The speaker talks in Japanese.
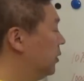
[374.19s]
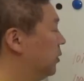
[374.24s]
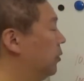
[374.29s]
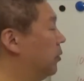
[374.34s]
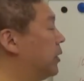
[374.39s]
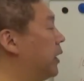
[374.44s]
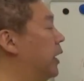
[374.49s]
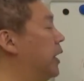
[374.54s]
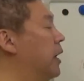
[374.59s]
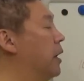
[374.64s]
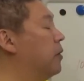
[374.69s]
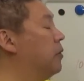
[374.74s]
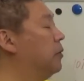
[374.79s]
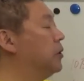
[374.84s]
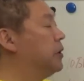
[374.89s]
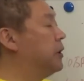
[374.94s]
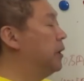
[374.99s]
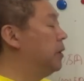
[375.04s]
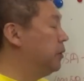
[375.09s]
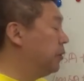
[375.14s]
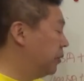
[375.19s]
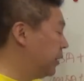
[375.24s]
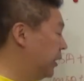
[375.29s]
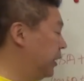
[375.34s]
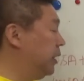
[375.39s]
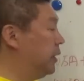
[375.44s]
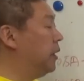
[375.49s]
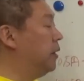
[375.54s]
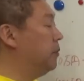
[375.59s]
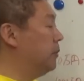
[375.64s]
の契約をしてると
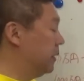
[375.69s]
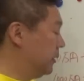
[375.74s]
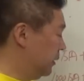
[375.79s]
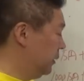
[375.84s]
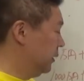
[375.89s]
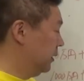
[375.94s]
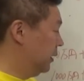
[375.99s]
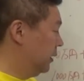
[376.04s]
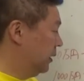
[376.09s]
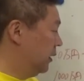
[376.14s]
聞いています。